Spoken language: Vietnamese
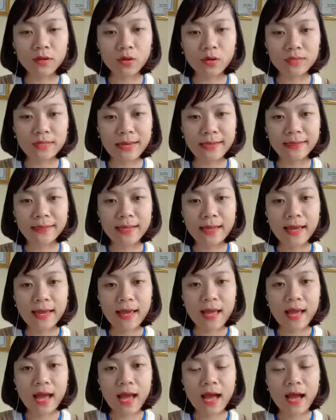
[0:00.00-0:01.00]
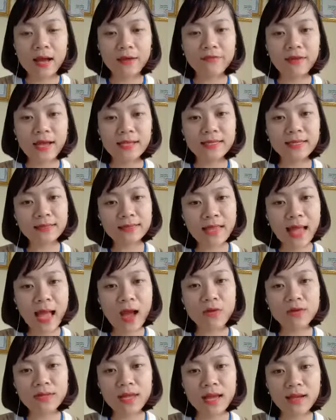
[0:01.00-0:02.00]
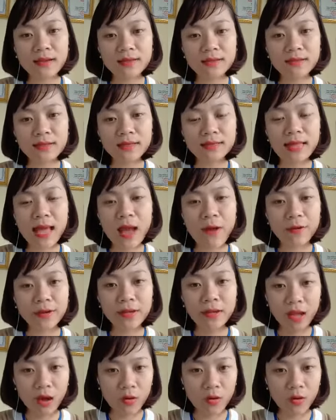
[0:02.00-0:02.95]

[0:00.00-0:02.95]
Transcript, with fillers: diện, và sẽ tạo gì ạ? Sẽ tạo cái